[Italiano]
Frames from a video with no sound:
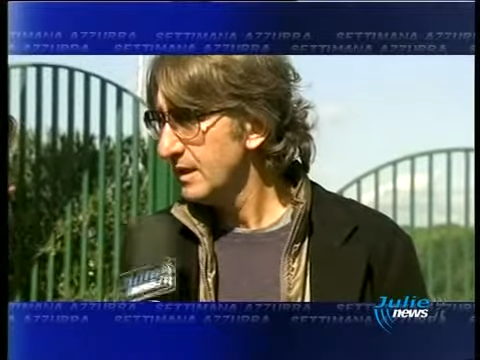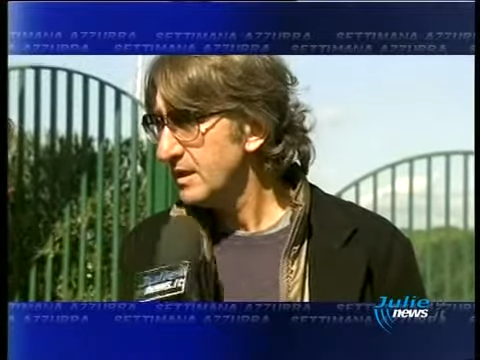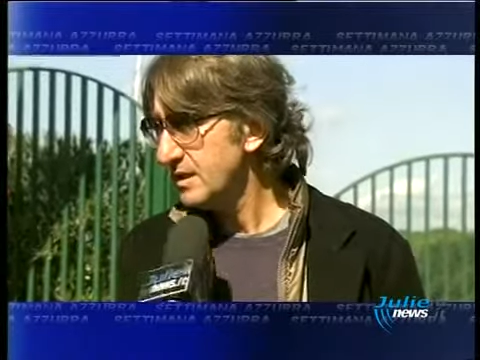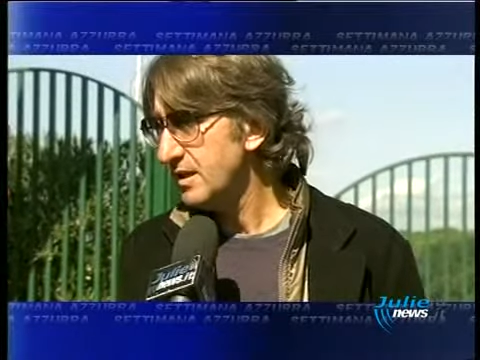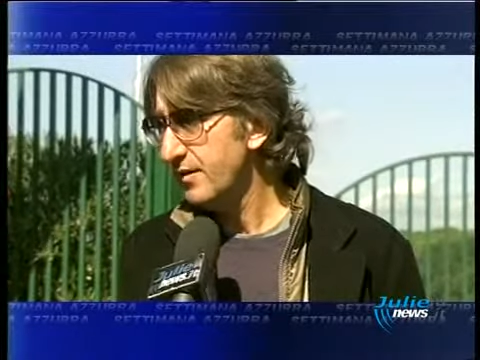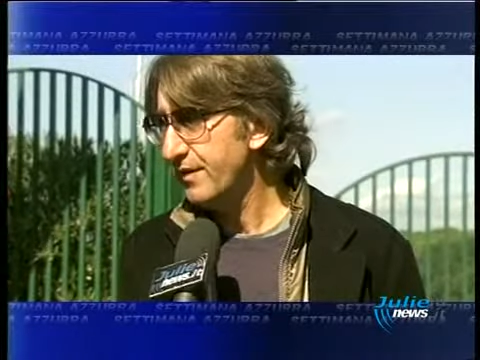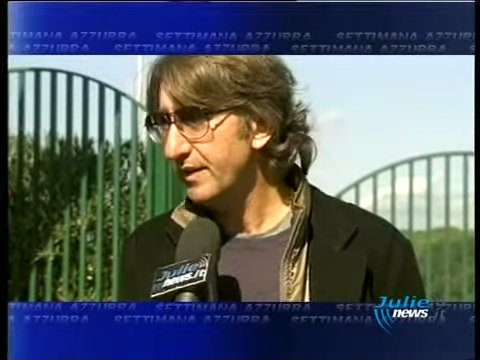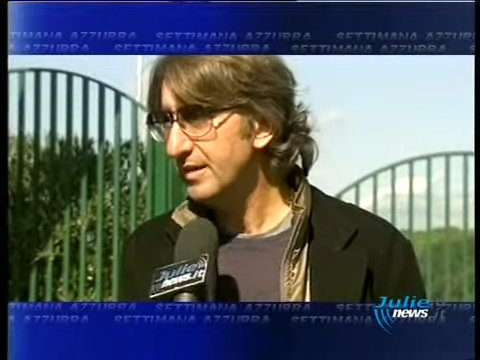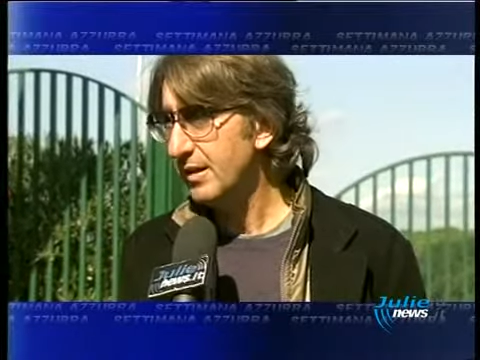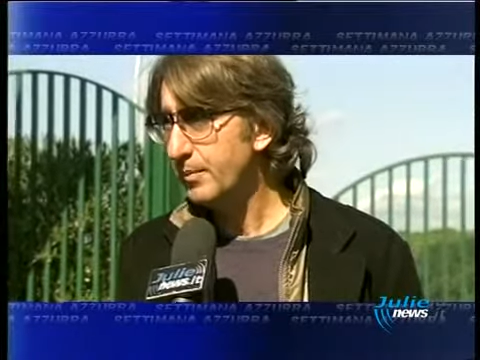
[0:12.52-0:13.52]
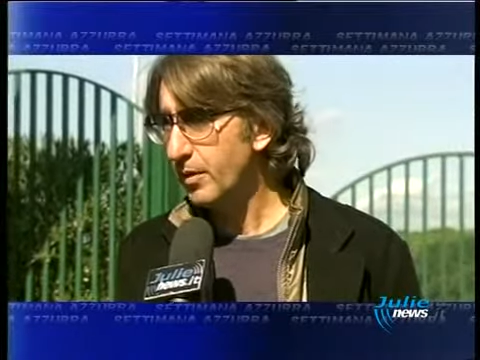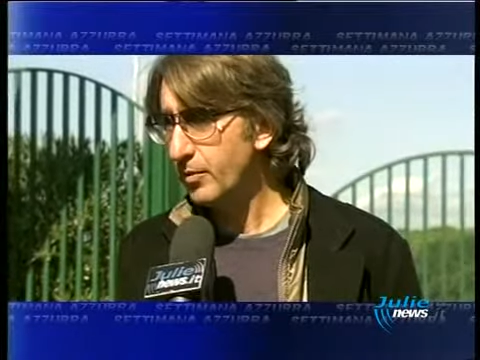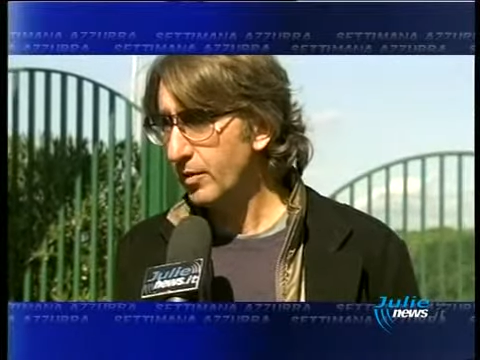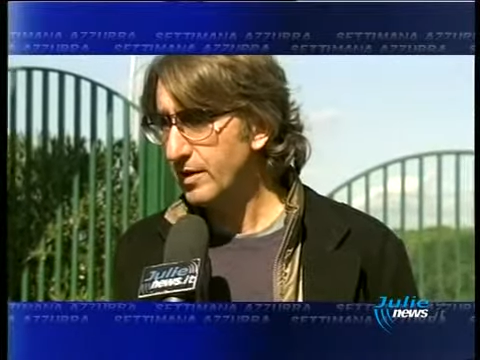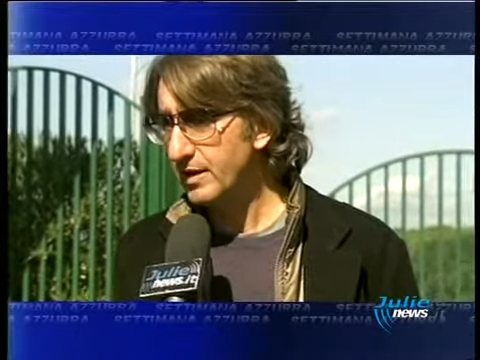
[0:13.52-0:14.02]
Sì, infatti è
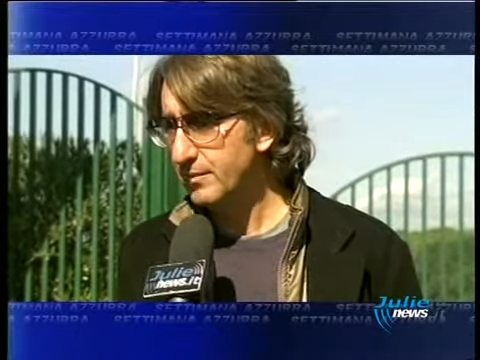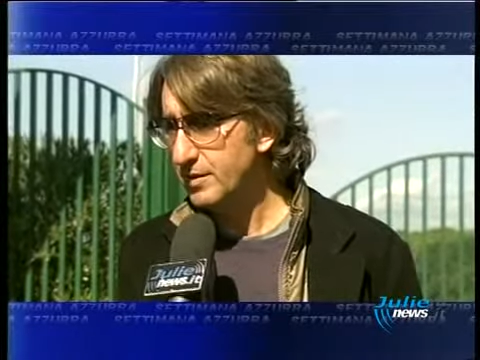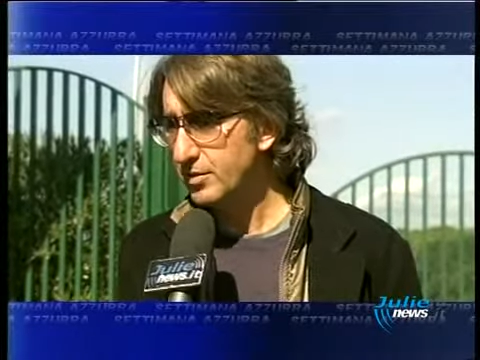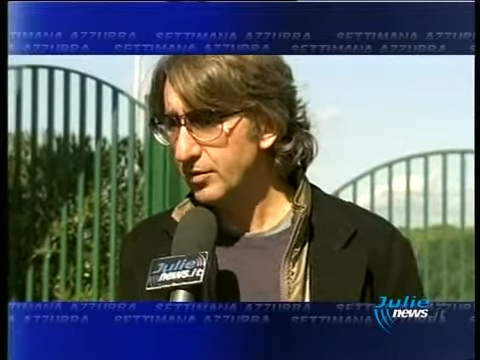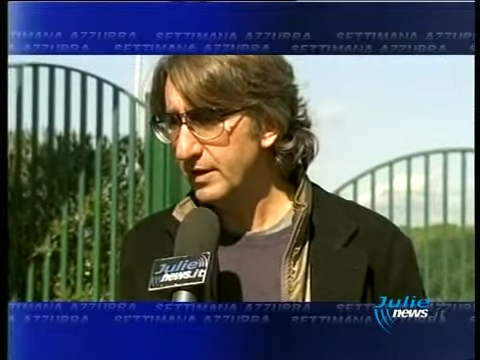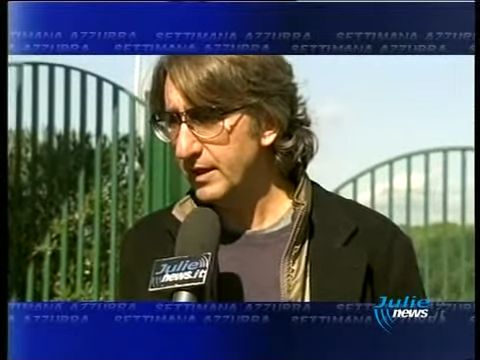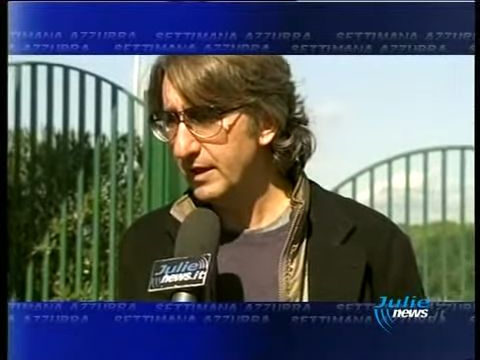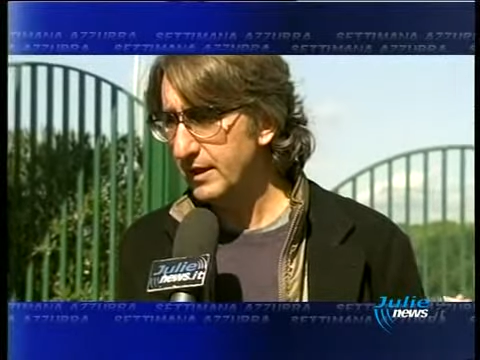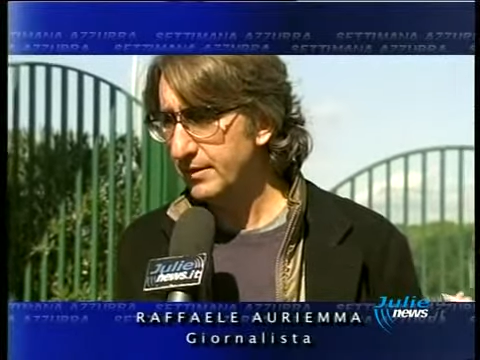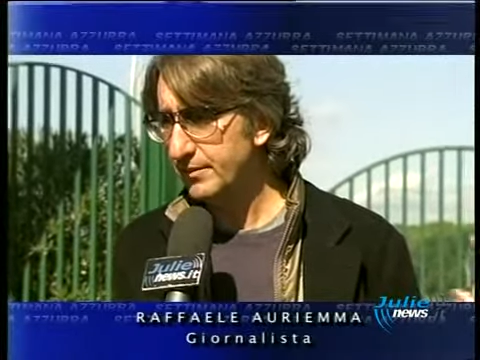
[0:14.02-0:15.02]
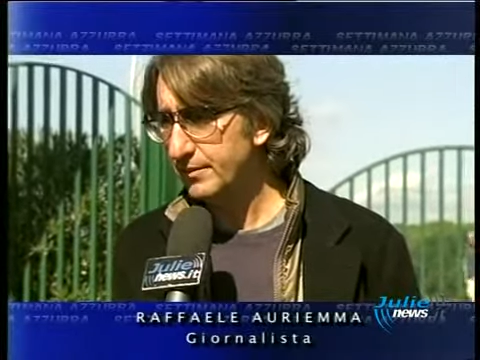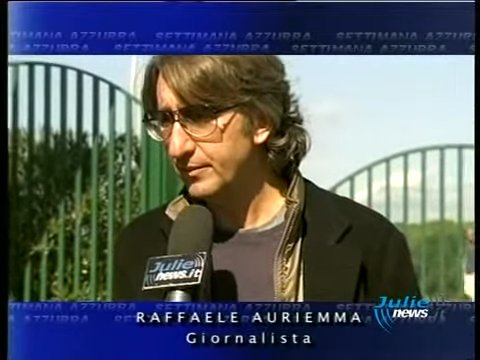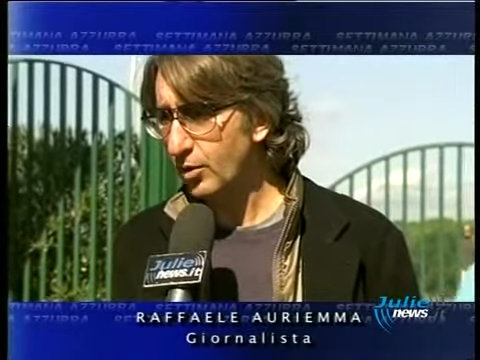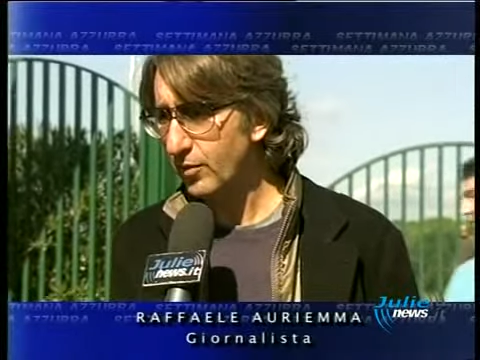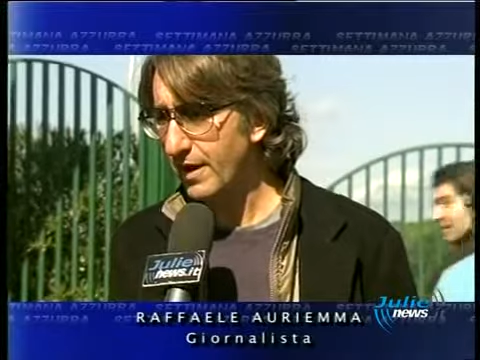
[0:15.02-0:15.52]
proprio lì che bisogna mm,
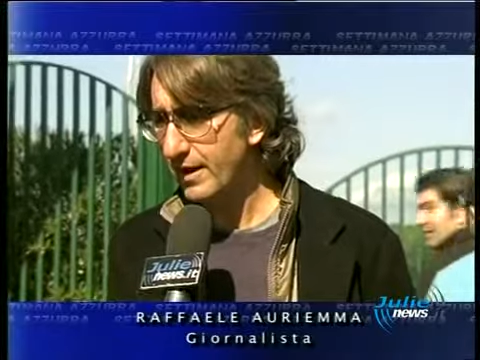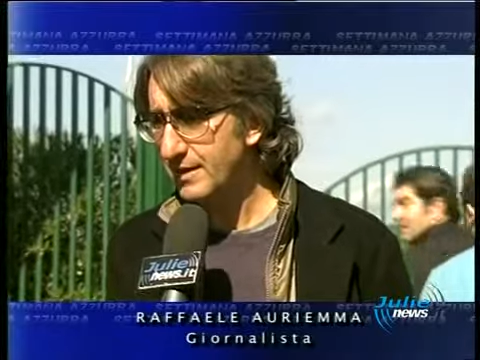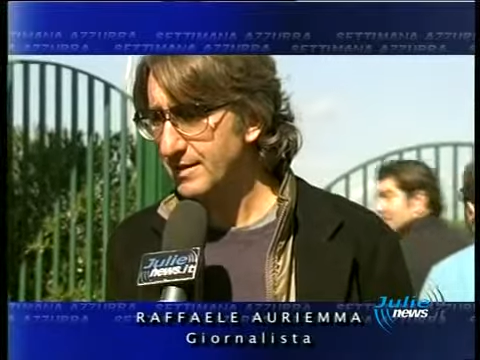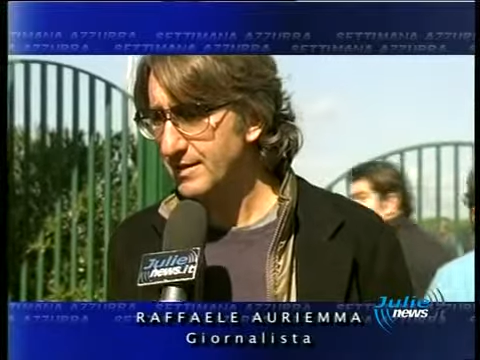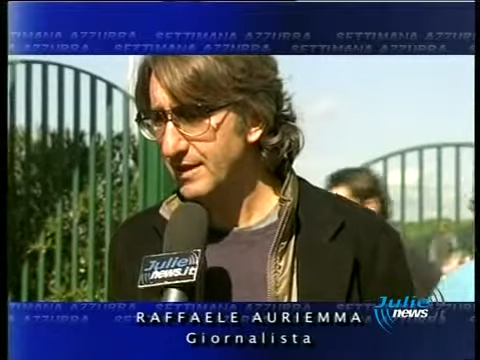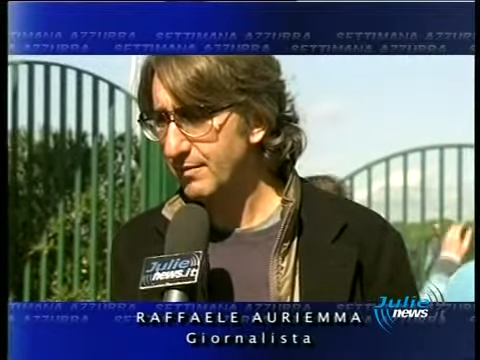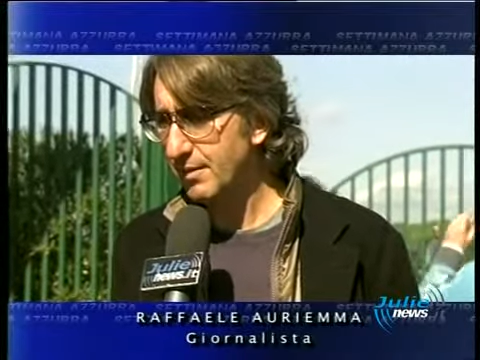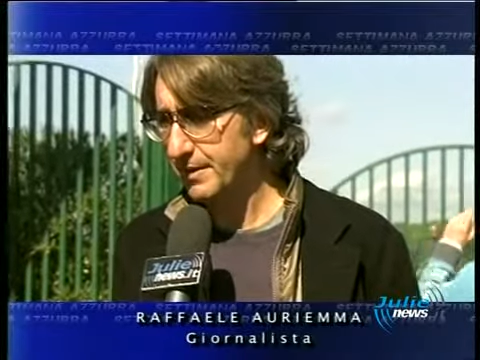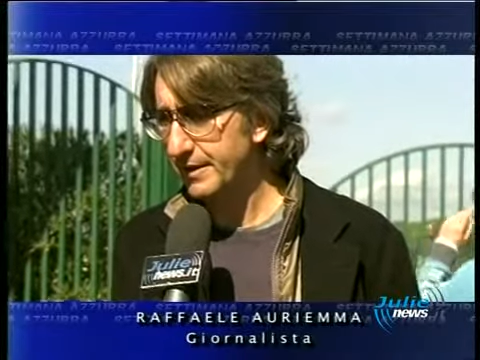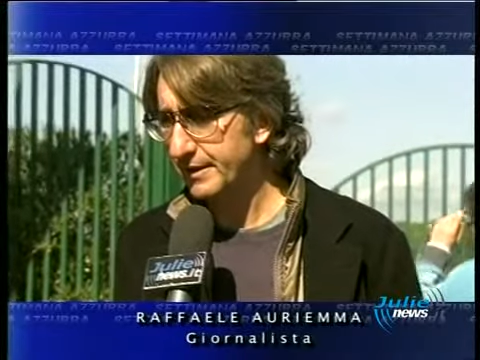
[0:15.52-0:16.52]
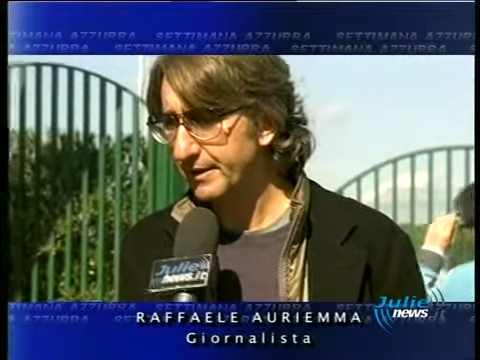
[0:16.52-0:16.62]
trovare il sistema per...